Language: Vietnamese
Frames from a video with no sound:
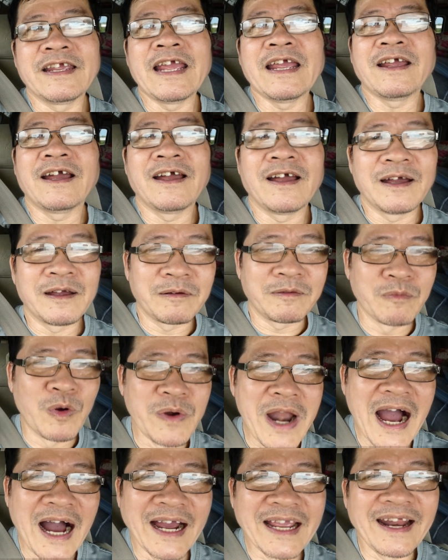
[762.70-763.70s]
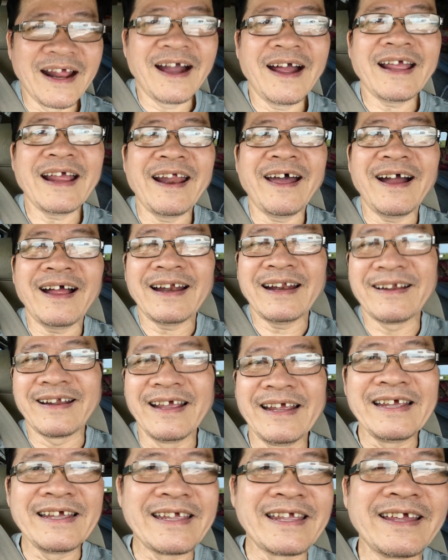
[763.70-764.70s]
ở buổi đời đó,
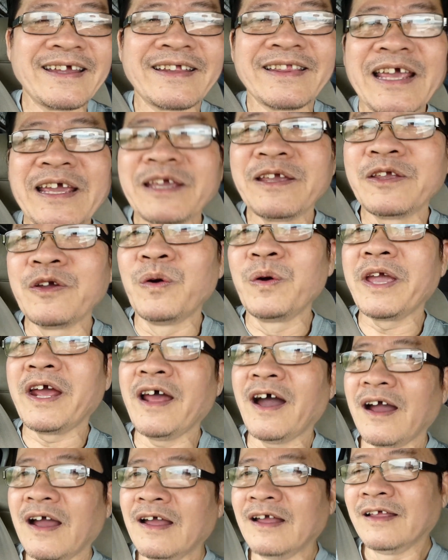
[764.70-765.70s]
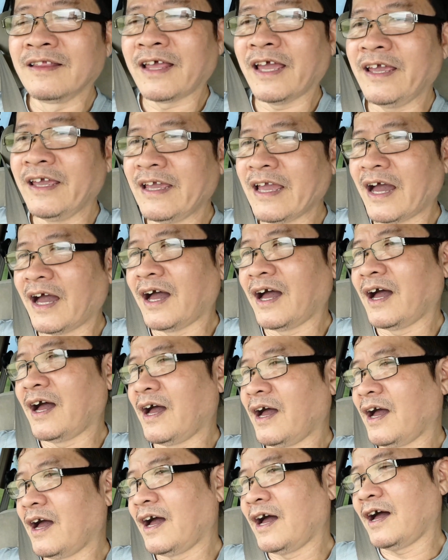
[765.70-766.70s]
đi vui vậy đó, thì
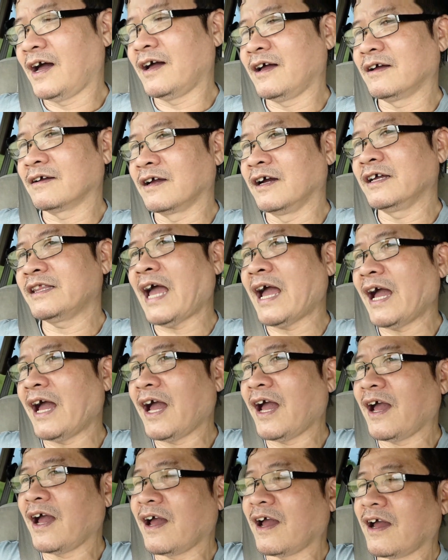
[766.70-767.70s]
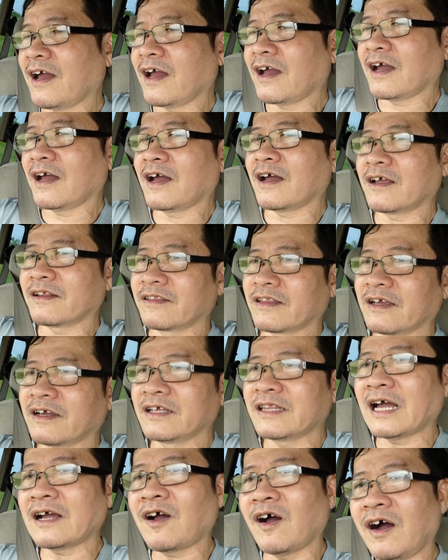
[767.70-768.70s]
người
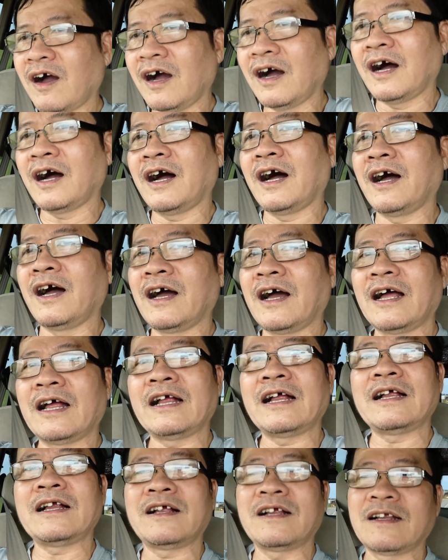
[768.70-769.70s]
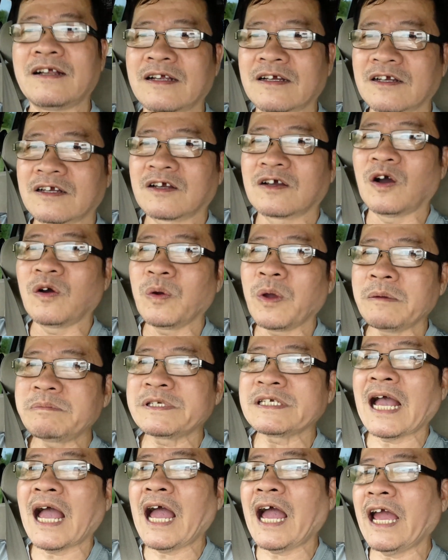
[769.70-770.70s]
ta có
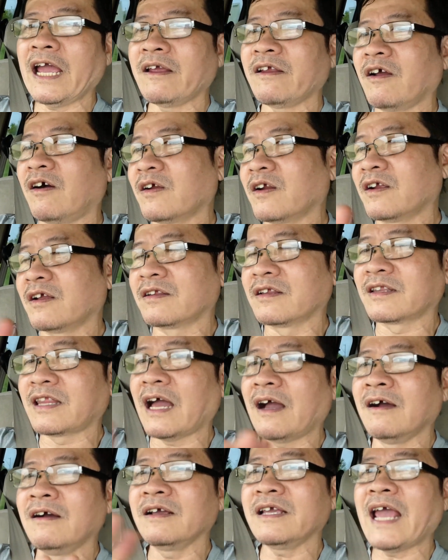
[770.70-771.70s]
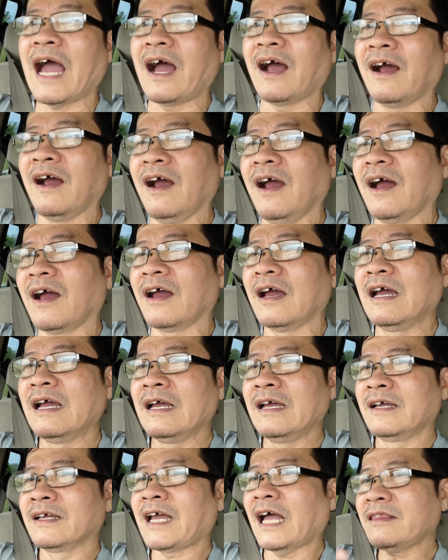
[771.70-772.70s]
website rồi, người ta hướng dẫn
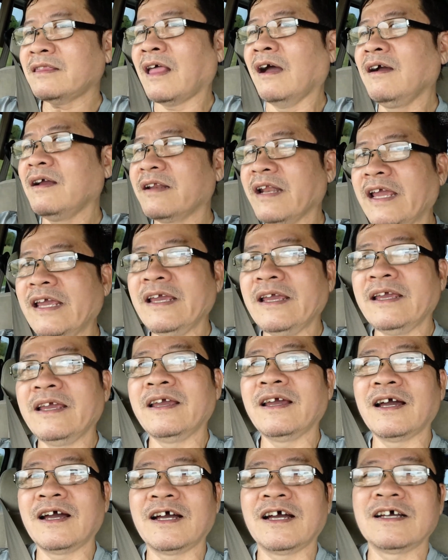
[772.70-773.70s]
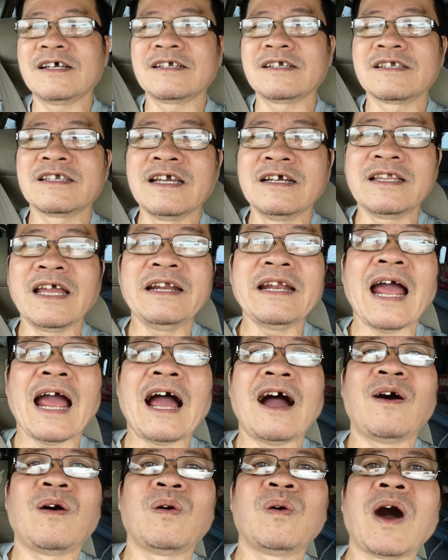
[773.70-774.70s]
cách thức đi như thế
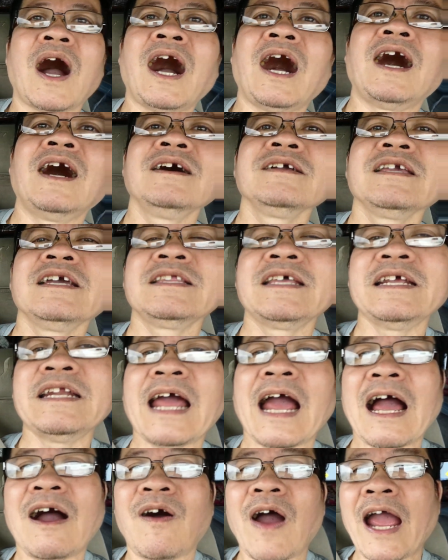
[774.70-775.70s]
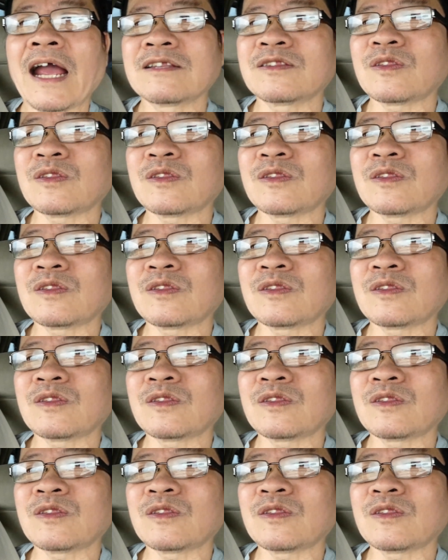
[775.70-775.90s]
nào, ở như thế nào, an